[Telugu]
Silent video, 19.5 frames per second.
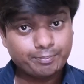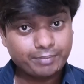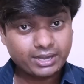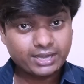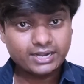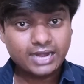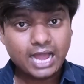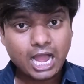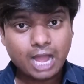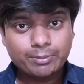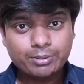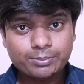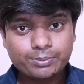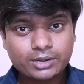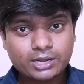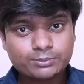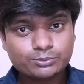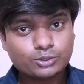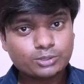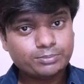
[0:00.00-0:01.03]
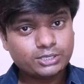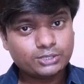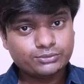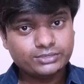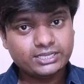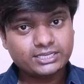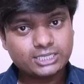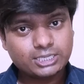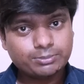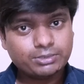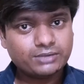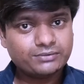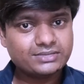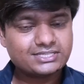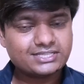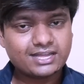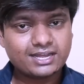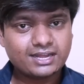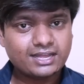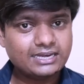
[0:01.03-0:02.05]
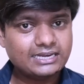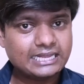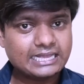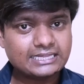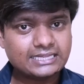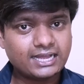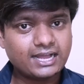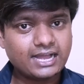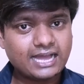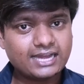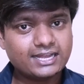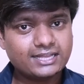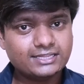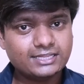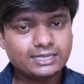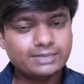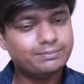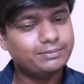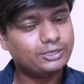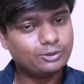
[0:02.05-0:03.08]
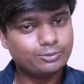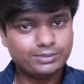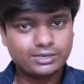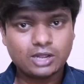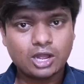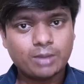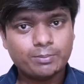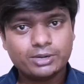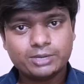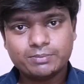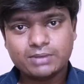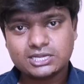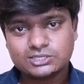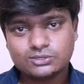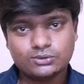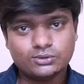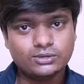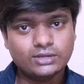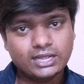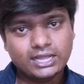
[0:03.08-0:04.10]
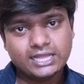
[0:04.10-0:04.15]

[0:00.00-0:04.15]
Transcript: మరి నా అభిప్రాయంతో మీరు ఏకీభవిస్తారా లేదా అనేది మీరు మీ కామెంట్ బాక్స్లో